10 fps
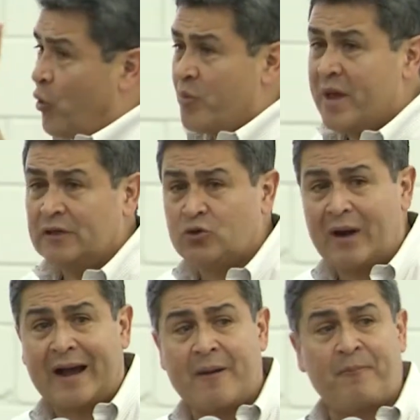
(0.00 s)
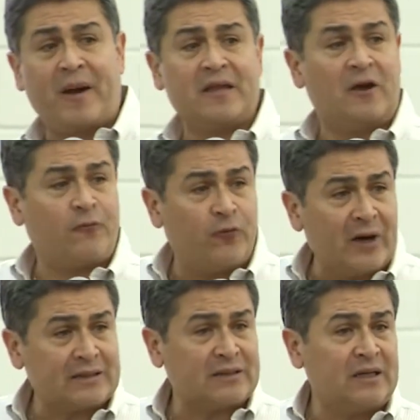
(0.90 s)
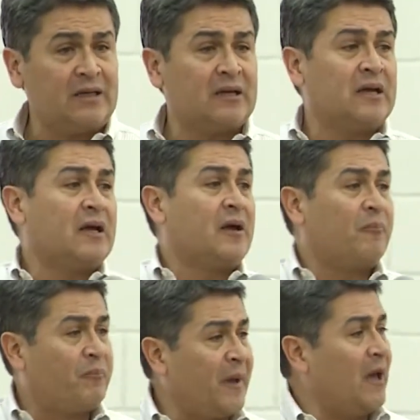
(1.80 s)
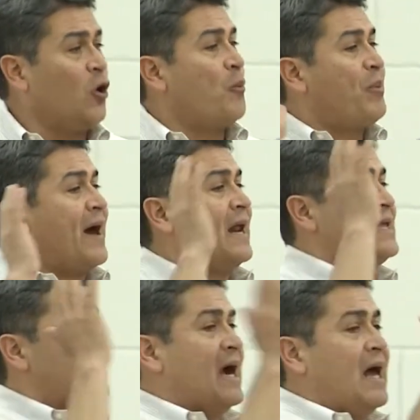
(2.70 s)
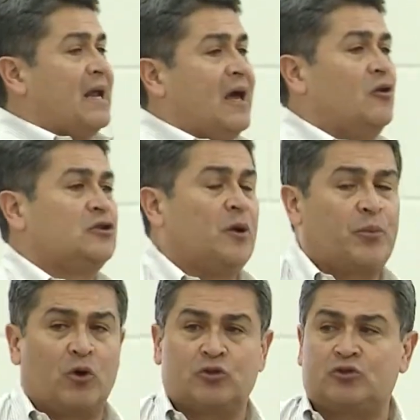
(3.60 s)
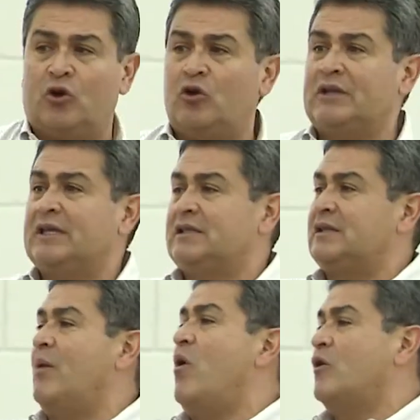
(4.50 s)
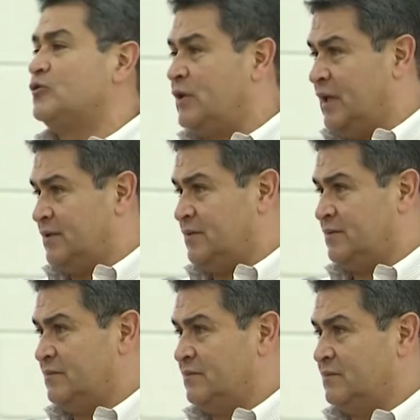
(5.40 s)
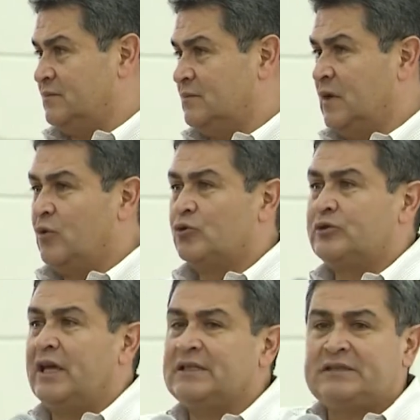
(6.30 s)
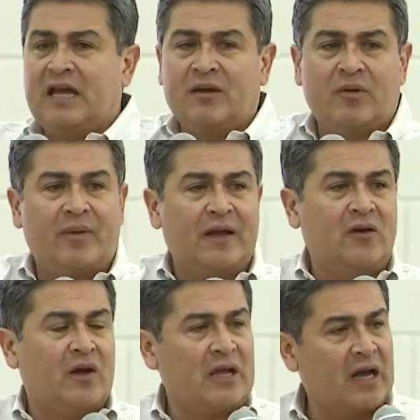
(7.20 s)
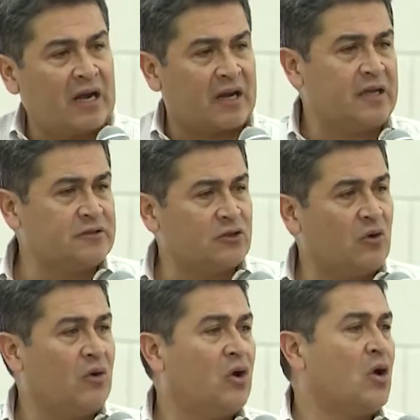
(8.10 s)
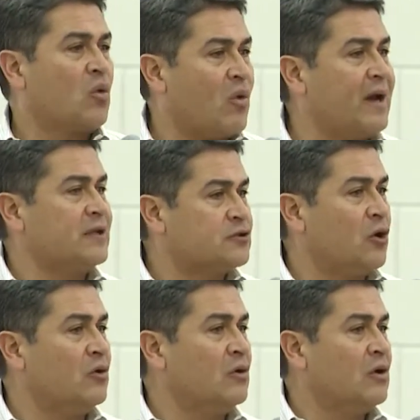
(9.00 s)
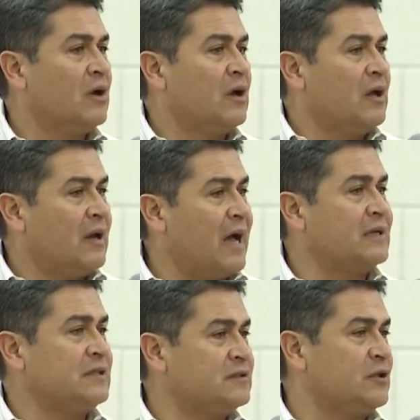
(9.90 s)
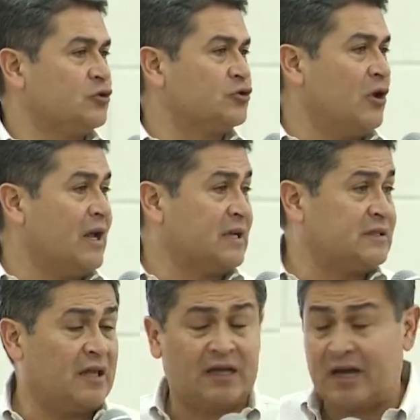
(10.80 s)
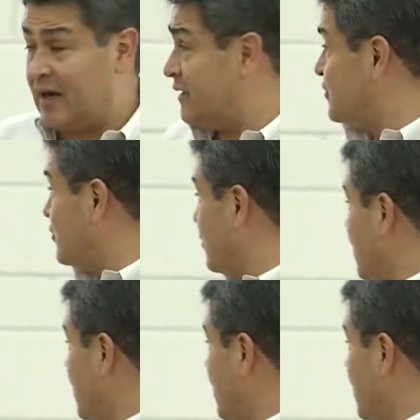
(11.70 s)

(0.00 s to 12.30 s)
comienza una campaña fuerte, pero para llegar allá donde el productor lo necesitamos a ustedes. Ustedes tienen, me imagino, ahí en el registro cuáles son las instituciones que se dedican a esto.